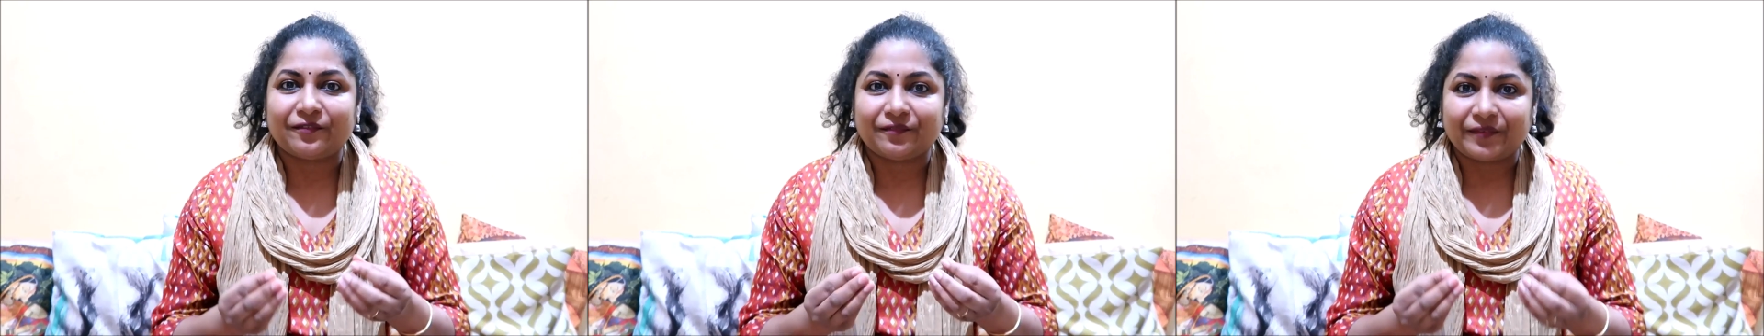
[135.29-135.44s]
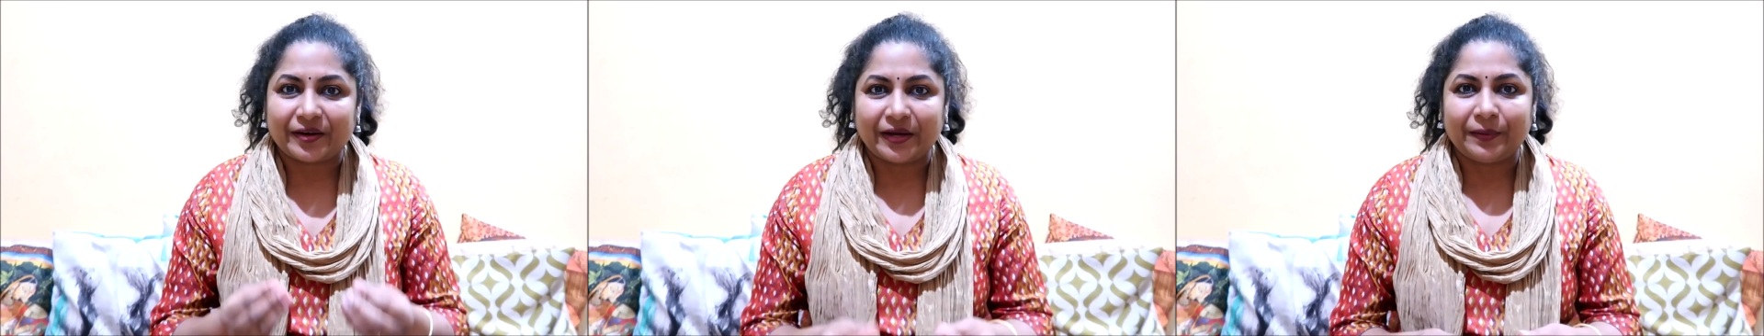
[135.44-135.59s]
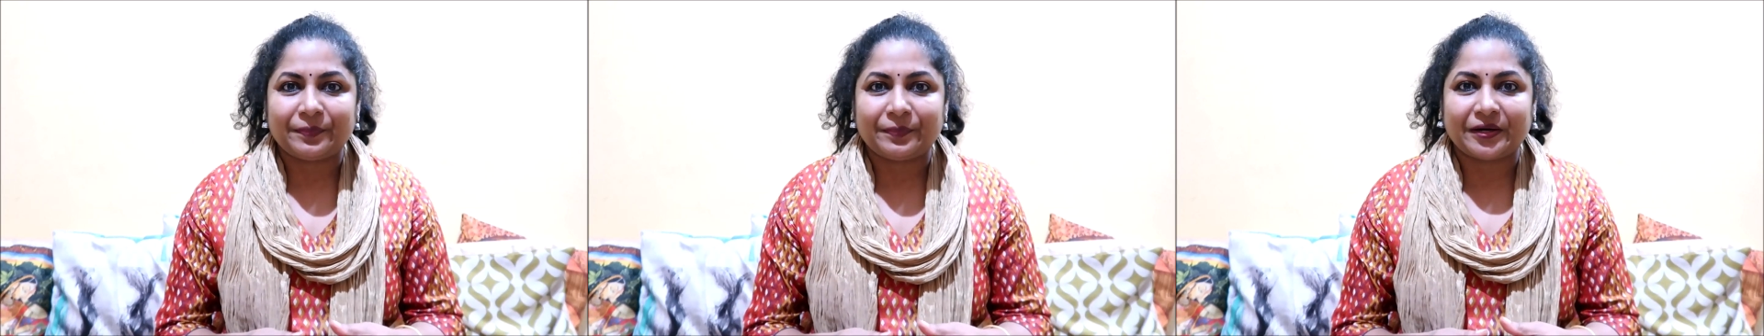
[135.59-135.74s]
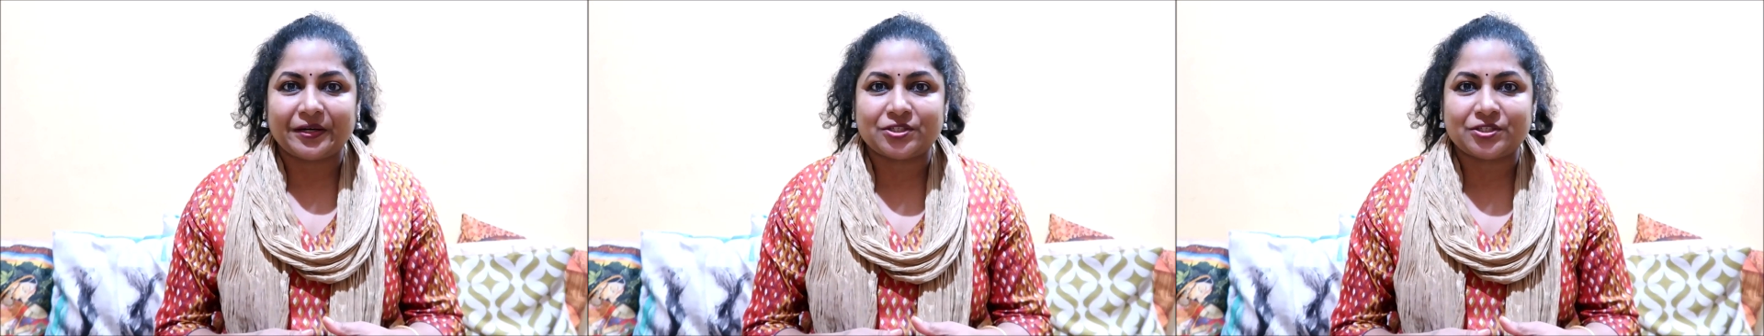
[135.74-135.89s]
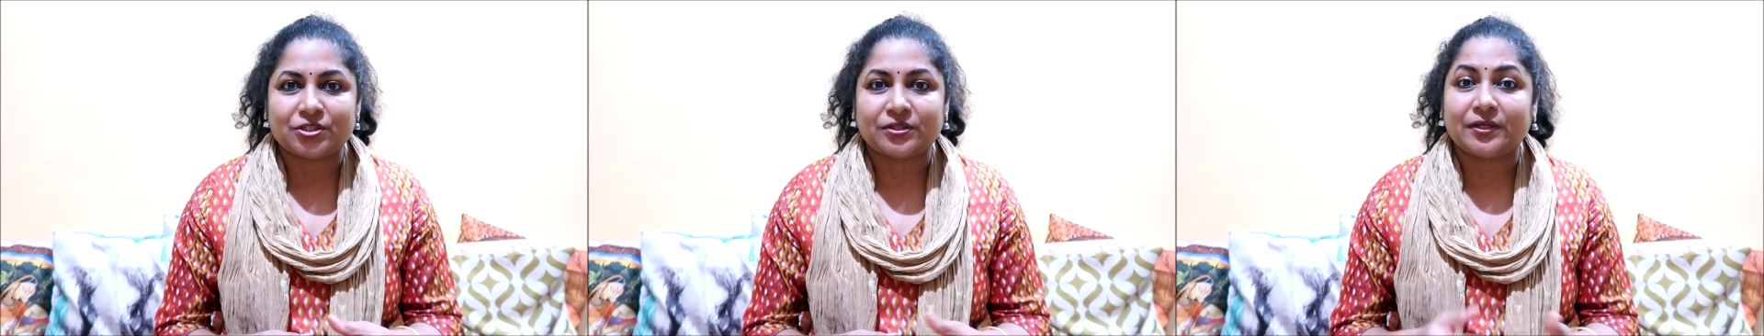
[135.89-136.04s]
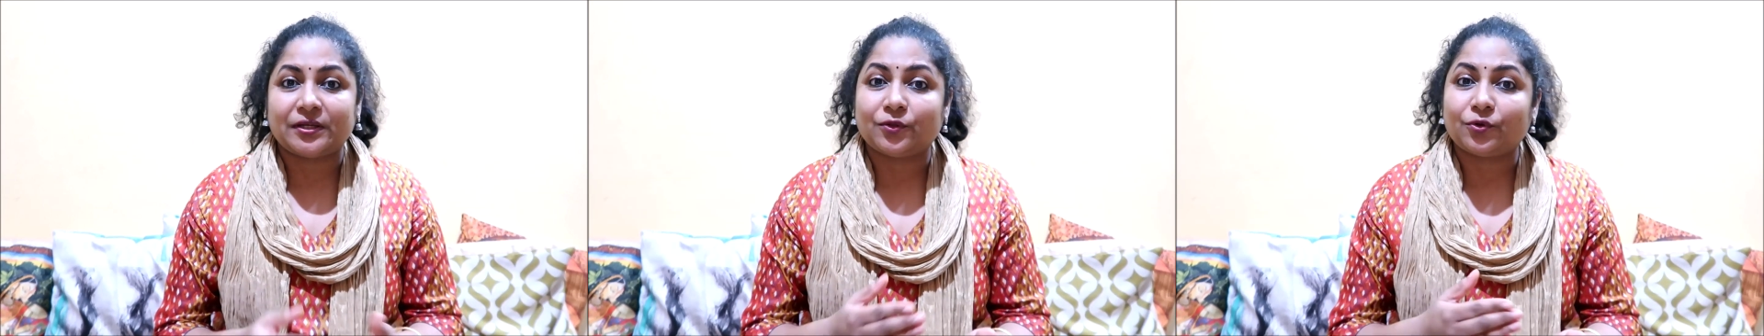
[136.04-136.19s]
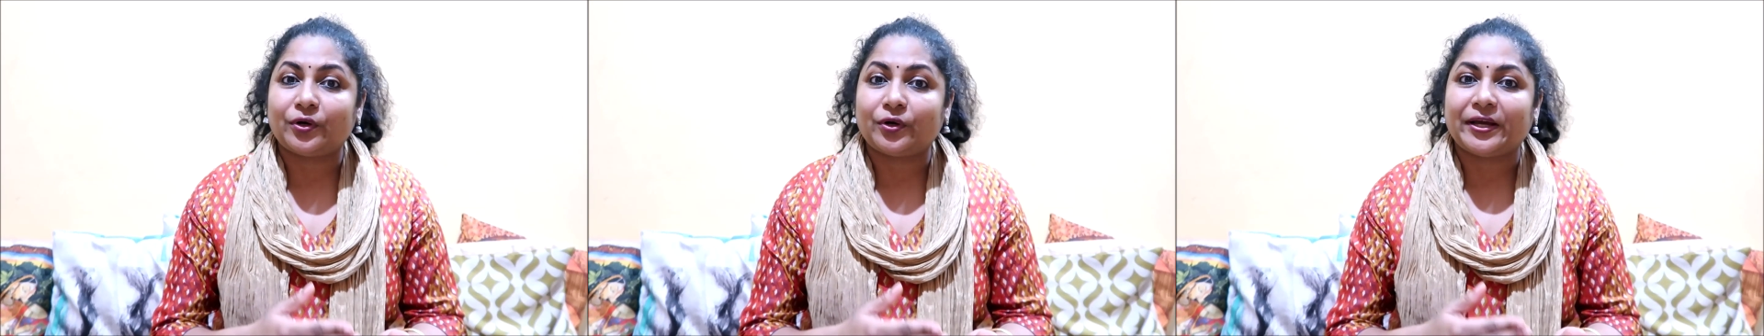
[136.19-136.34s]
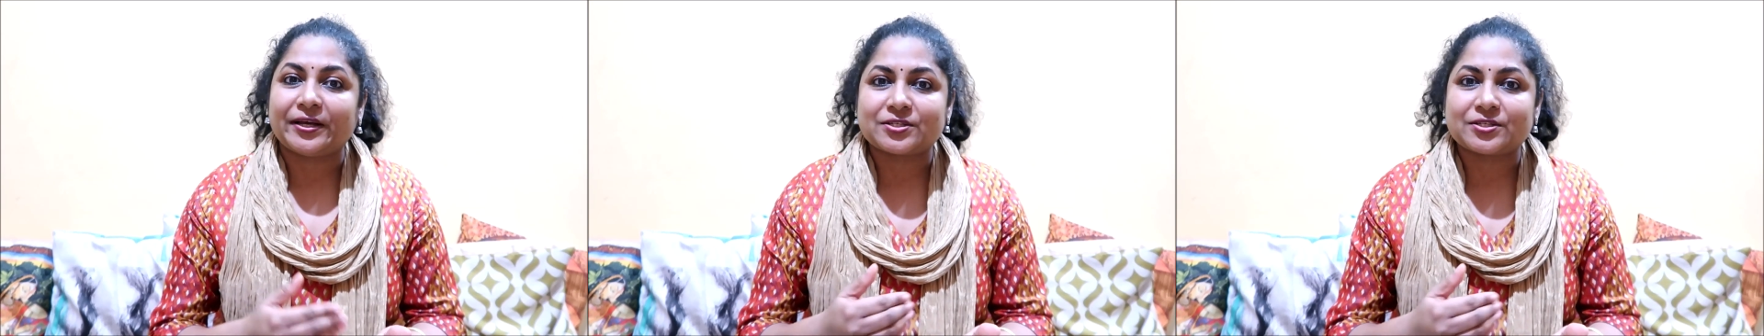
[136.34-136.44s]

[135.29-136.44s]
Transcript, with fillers: வாய்ப்பு கிடைச்சது இதோட